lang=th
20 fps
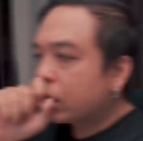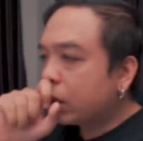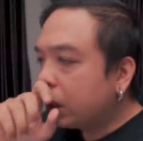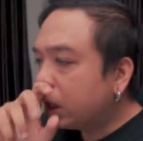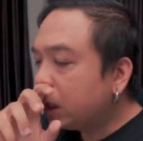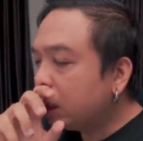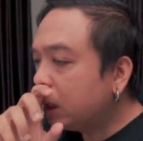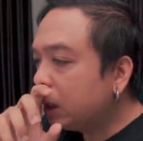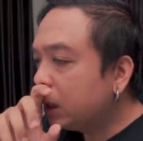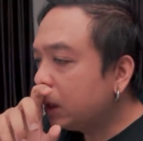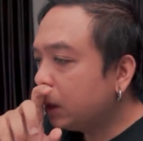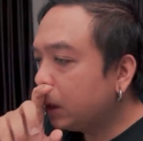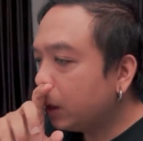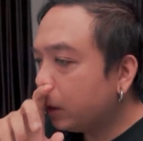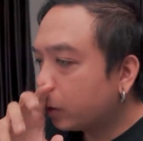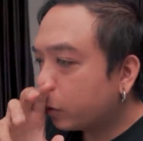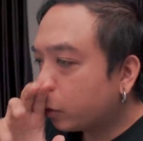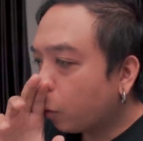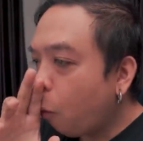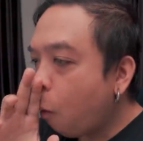คือ
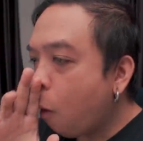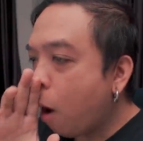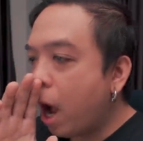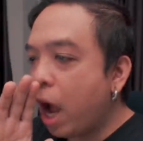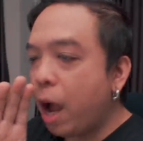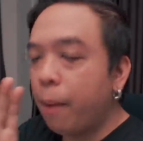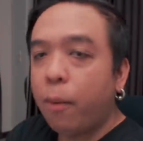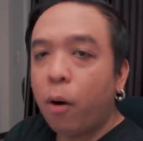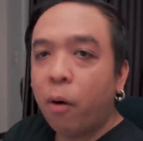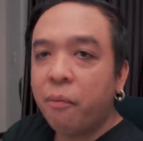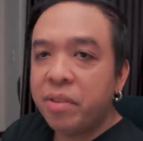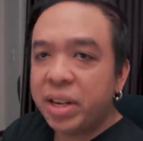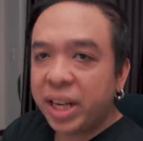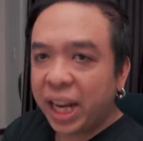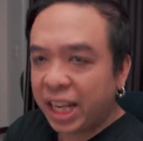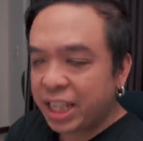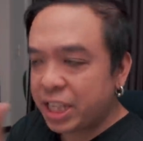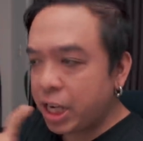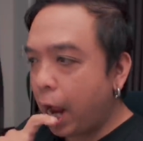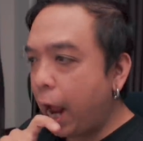ตัว
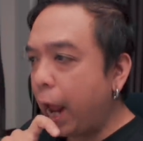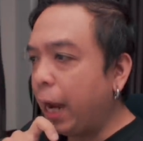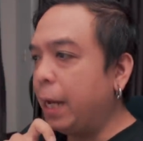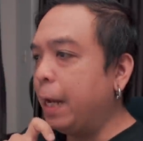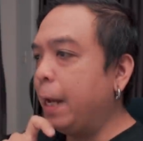abomination